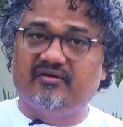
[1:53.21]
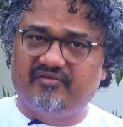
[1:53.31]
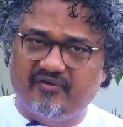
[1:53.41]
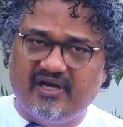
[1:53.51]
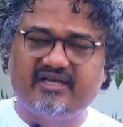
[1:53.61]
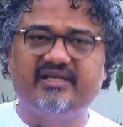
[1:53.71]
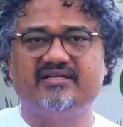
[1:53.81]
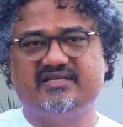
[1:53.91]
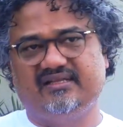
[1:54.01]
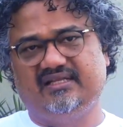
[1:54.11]
व्यवहार
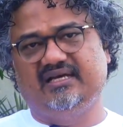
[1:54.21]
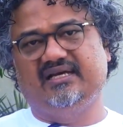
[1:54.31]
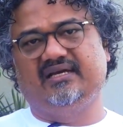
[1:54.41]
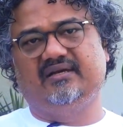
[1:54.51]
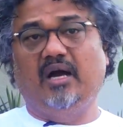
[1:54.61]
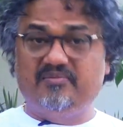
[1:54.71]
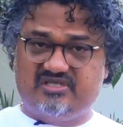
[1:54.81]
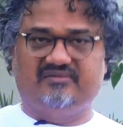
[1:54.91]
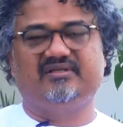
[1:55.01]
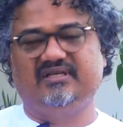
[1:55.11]
किया जाता है
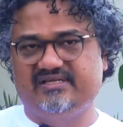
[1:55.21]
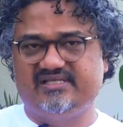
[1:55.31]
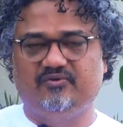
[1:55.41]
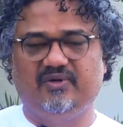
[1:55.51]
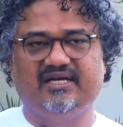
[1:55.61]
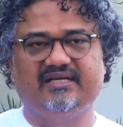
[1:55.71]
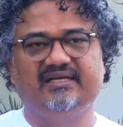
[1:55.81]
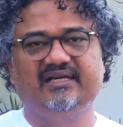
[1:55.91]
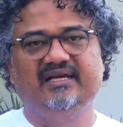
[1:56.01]
हमसे ऐसे हुआ है